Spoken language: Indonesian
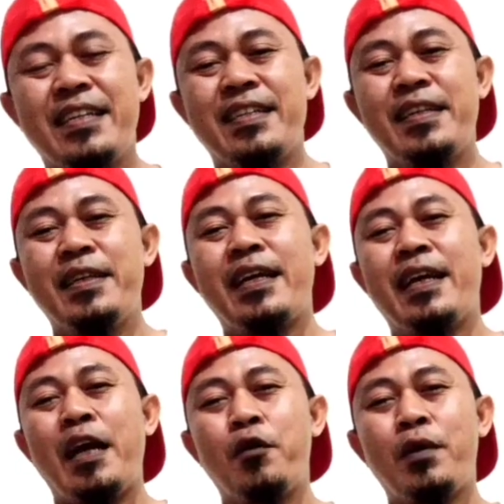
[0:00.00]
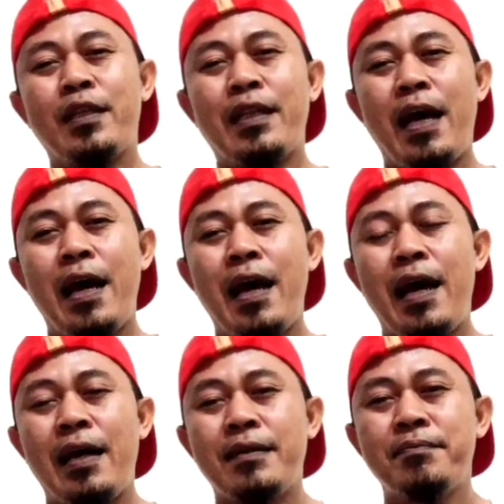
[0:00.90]
jadi kalau kita
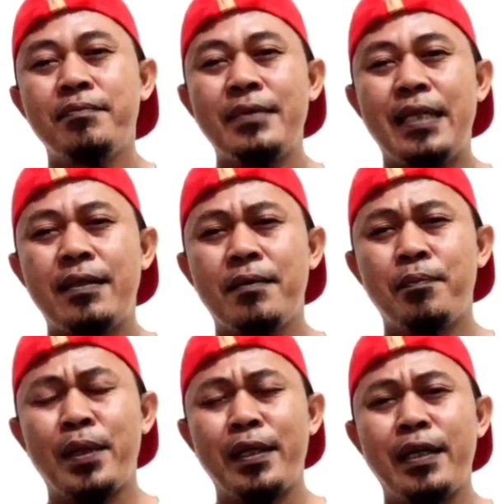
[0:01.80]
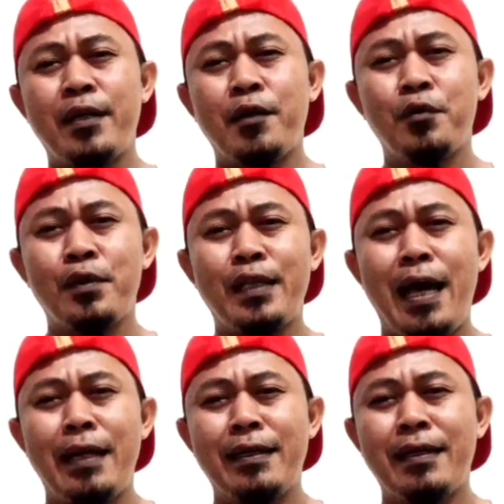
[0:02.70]
pergi ke
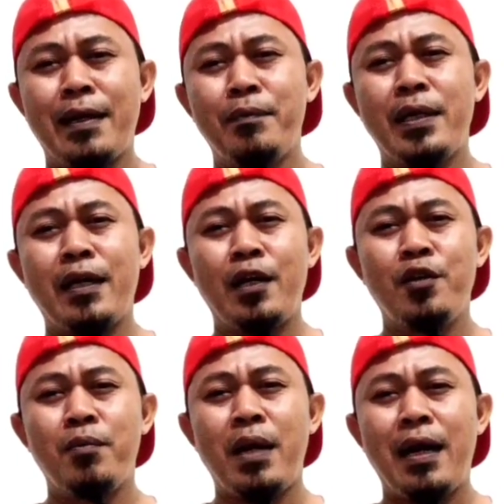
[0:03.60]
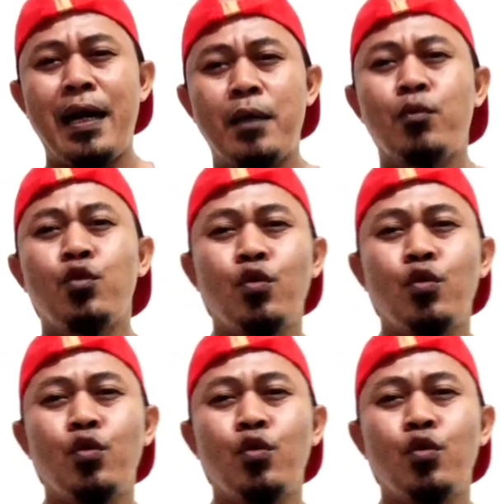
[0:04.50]
hutan ngambil kayu bakar